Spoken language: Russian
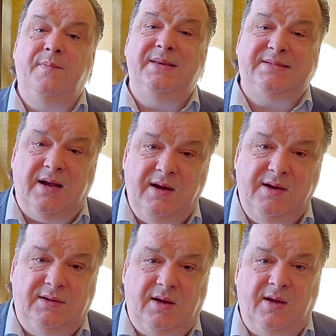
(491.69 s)

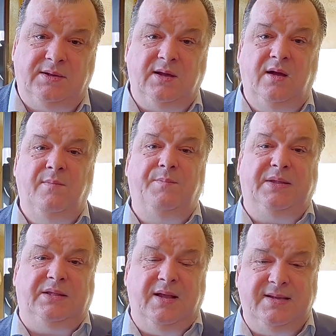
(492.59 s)
мезолита, это
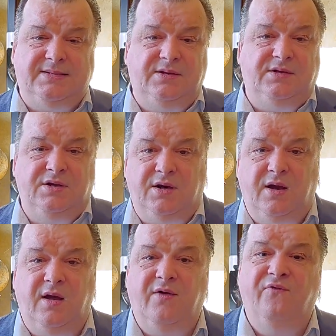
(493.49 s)

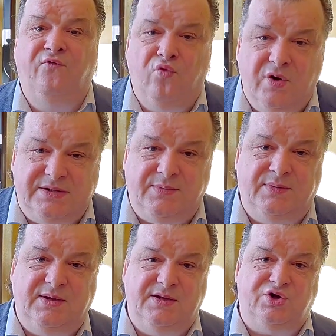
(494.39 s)

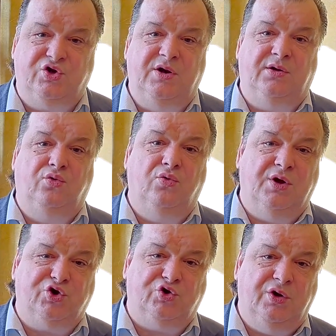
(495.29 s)
15-8 тысяч лет до
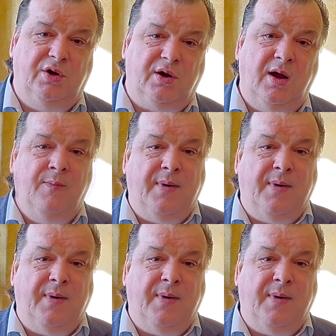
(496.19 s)
нашей эры.